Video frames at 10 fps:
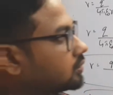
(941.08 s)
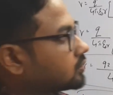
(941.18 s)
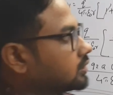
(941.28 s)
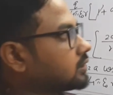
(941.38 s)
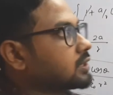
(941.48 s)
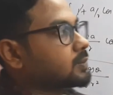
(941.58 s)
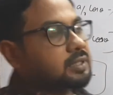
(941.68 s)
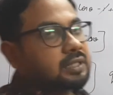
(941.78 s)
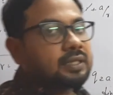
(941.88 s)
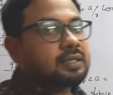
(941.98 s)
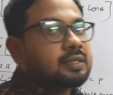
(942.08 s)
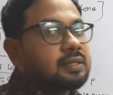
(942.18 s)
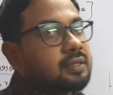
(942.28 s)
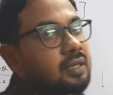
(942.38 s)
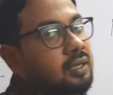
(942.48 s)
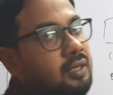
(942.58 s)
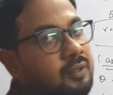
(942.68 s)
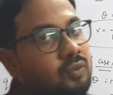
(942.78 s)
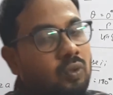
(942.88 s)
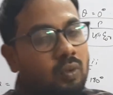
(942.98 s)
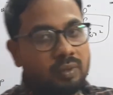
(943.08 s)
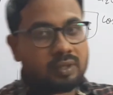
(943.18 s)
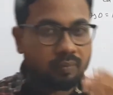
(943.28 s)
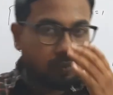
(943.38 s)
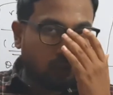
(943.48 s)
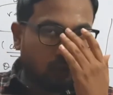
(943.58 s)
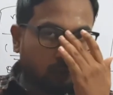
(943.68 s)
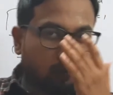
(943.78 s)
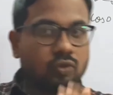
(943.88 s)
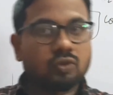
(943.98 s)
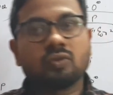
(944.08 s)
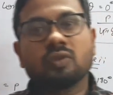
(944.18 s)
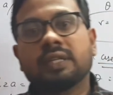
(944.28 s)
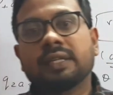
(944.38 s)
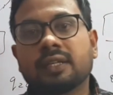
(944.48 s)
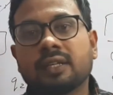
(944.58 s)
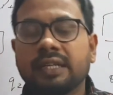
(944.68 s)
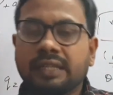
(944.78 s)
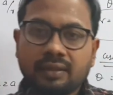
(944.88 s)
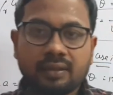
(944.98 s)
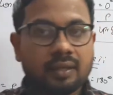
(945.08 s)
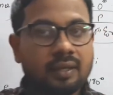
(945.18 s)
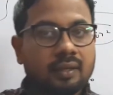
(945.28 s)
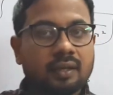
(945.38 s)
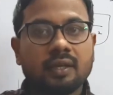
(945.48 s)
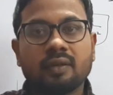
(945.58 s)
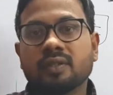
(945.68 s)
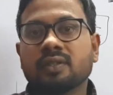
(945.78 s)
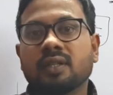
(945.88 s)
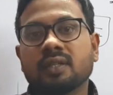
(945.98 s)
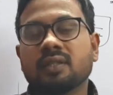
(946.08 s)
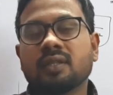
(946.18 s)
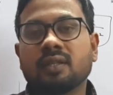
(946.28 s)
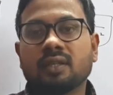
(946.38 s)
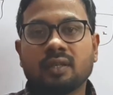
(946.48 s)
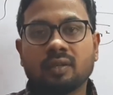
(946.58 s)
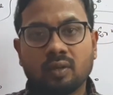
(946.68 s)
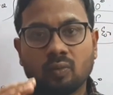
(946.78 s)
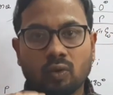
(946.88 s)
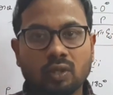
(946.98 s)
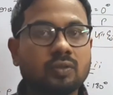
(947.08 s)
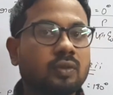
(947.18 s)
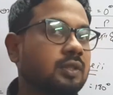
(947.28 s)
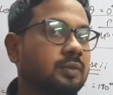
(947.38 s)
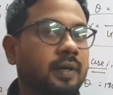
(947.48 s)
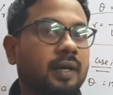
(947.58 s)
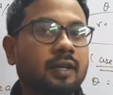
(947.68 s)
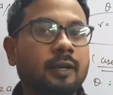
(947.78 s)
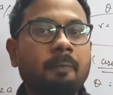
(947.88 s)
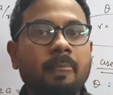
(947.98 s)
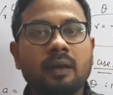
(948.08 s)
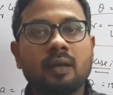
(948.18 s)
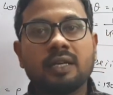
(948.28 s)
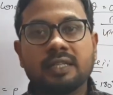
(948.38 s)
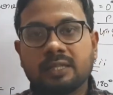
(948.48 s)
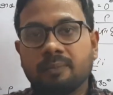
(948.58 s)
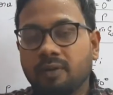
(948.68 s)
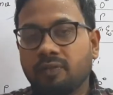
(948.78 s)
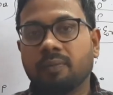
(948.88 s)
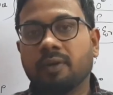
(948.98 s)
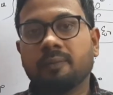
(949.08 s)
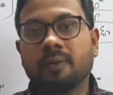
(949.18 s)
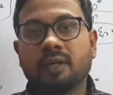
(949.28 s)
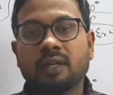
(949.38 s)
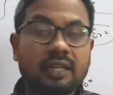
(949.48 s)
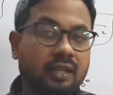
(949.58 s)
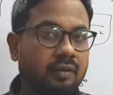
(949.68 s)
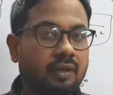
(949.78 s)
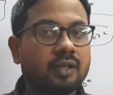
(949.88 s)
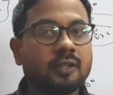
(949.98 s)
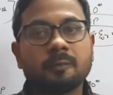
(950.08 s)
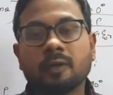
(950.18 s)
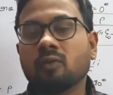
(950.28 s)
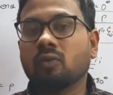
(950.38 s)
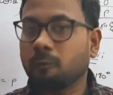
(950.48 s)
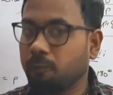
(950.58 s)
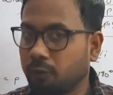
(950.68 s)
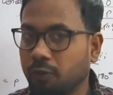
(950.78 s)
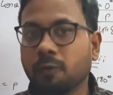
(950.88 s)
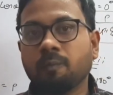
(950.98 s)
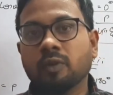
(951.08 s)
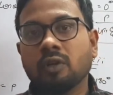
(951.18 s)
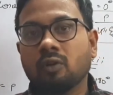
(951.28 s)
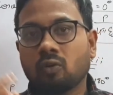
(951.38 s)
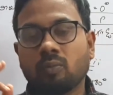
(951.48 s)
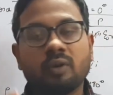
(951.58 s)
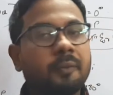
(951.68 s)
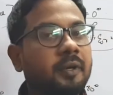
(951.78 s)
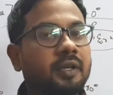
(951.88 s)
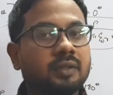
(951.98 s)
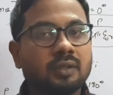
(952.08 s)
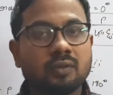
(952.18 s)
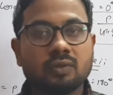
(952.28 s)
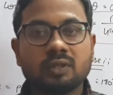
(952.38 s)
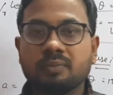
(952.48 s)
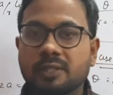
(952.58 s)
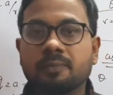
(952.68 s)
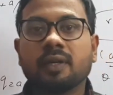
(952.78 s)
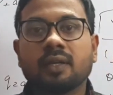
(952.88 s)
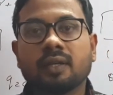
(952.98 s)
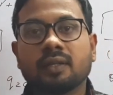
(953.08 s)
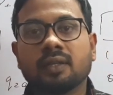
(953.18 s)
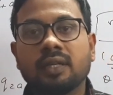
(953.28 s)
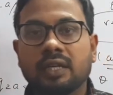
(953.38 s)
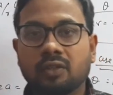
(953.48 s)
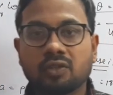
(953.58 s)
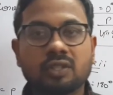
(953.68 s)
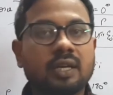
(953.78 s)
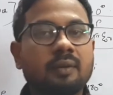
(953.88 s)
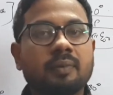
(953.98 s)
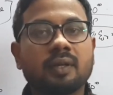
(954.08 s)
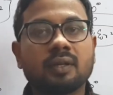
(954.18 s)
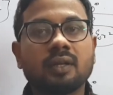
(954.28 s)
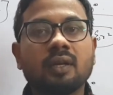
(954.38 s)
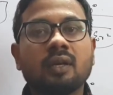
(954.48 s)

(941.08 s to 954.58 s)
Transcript: ஸோ இதுதான் ஸ்பெஷல் கேசஸ் ஸோ ரொம்ப சிம்பிளாக உங்களுக்கு புரிஞ்சிருக்கும்னு நினைக்கிறேன் லென்த்தியாக இருக்கிற டெரிவேஷன் நினச்சிட்டு இருக்கீங்க உடச்சி உடச்சி பாருங்கள் சிம்பிளிஃபை பண்ணி பாருங்கள் நிறைய வாட்டி எழுதி பாருங்கள் உங்களுக்கு புரியும் ரொம்ப ரிப்பீட்டேஷனான கொஷின் மிஸ் பண்ணிடாதீங்க எல்லாத்துக்கும் ஷேர் பண்ணுங்கள்